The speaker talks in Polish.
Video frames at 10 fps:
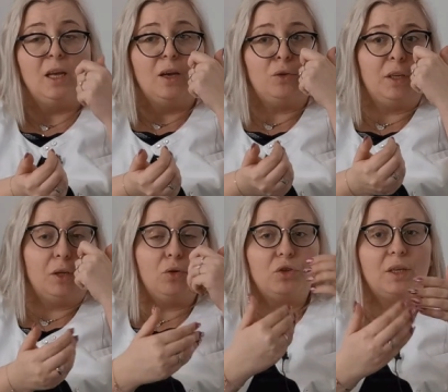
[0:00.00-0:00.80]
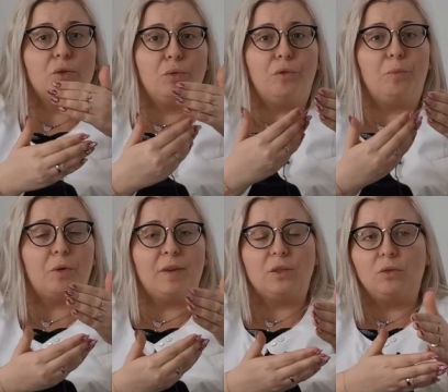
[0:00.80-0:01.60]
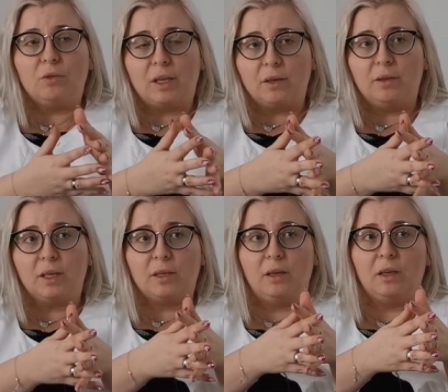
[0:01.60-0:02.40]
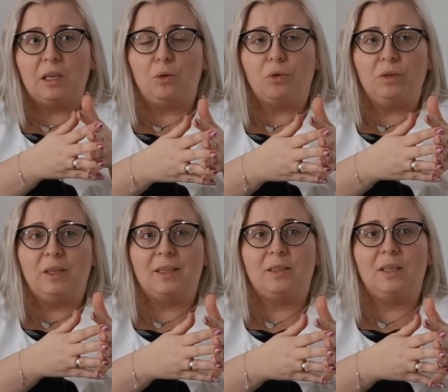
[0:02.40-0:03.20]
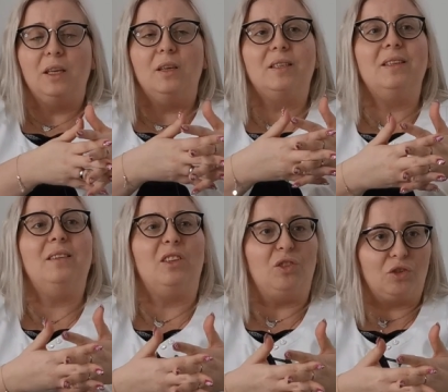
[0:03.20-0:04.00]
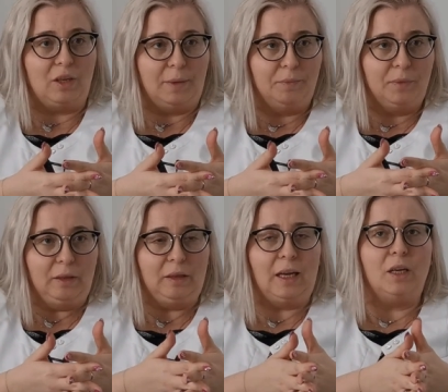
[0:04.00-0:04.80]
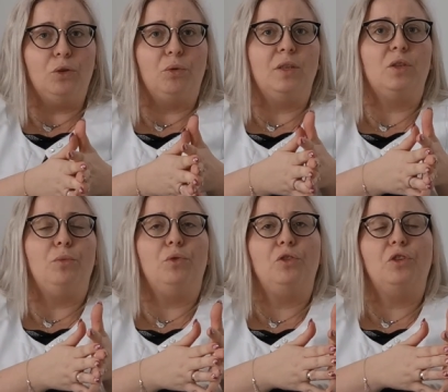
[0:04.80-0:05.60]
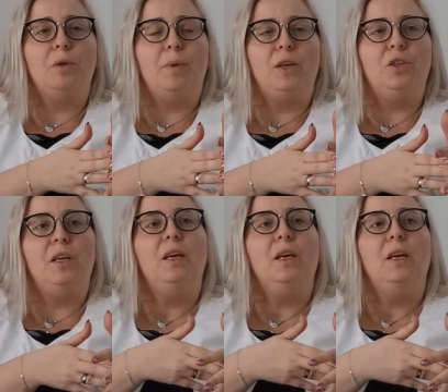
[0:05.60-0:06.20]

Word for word: od jakiegoś czasu wprowadzono na rynek e, hialuronidazy syntetyczne, mhm. tak? które są troszeczkę bardziej